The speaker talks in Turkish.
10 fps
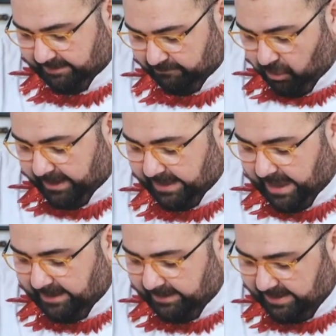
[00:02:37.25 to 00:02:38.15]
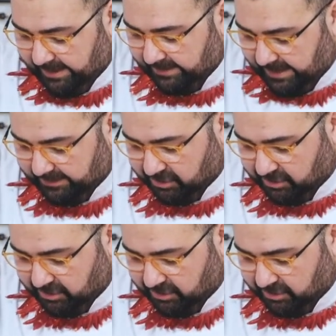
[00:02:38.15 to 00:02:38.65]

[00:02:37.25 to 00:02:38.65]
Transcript: Burak gel yakından